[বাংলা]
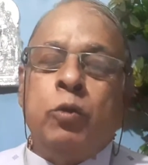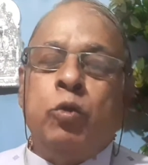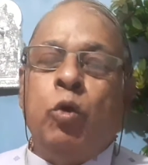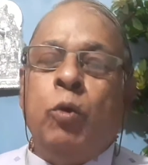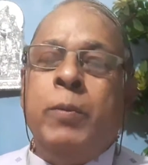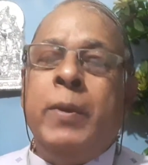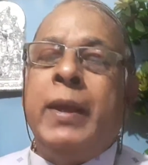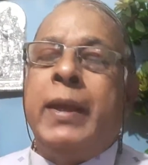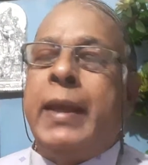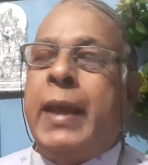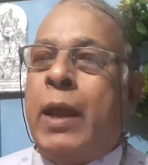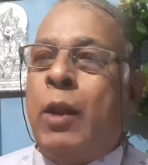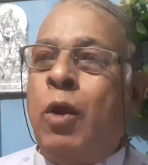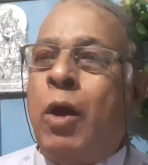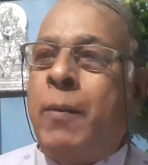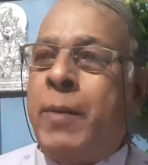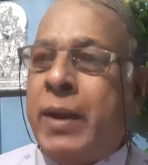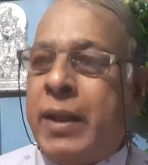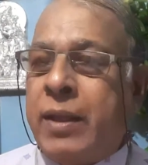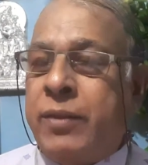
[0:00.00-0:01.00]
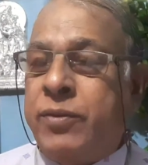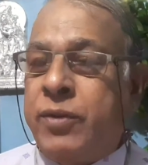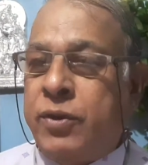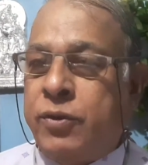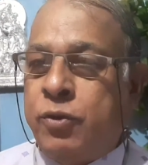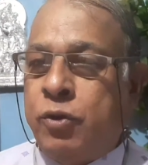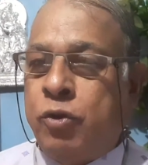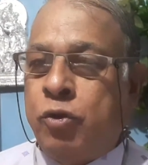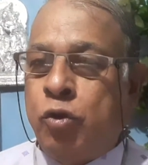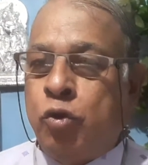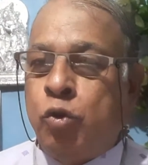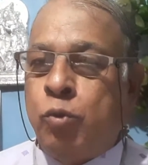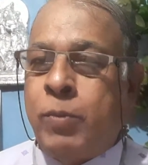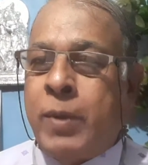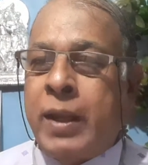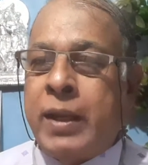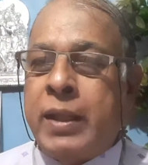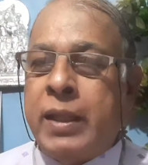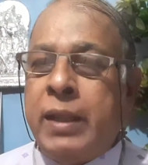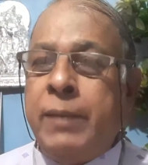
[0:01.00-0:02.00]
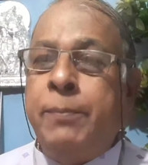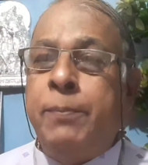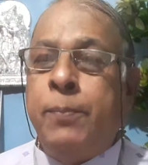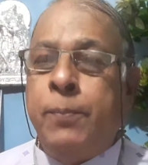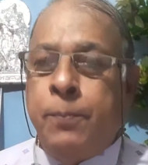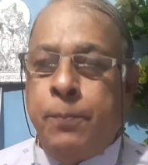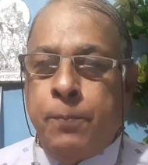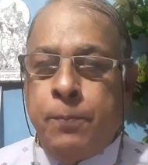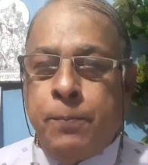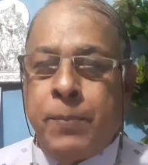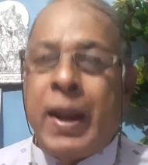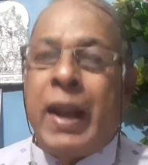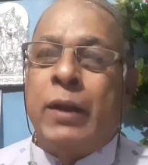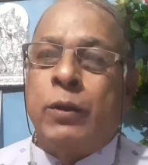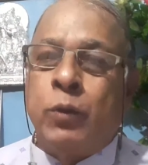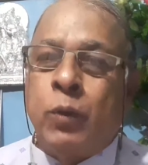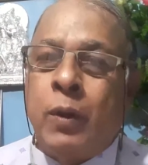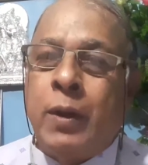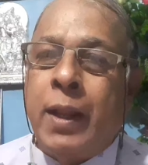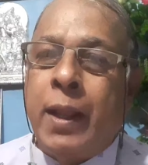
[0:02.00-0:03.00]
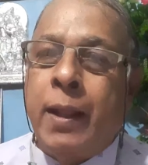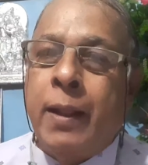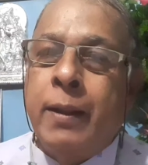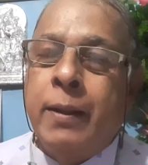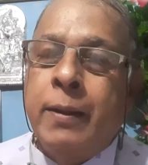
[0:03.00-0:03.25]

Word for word: তুমি কেন আমার কাছে এসেছ তোমার কি প্রার্থনা